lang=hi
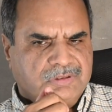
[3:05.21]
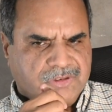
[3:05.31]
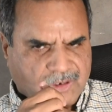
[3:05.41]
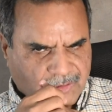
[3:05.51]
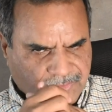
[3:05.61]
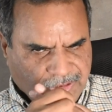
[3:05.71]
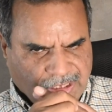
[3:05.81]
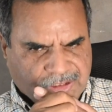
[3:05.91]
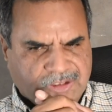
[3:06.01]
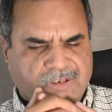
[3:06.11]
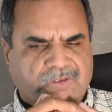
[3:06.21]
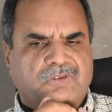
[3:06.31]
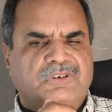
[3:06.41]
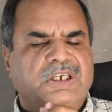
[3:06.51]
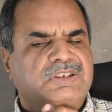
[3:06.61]
सॉफ्ट अरेक्शन
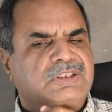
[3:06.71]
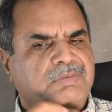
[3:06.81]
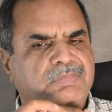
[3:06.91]
हो क्या सब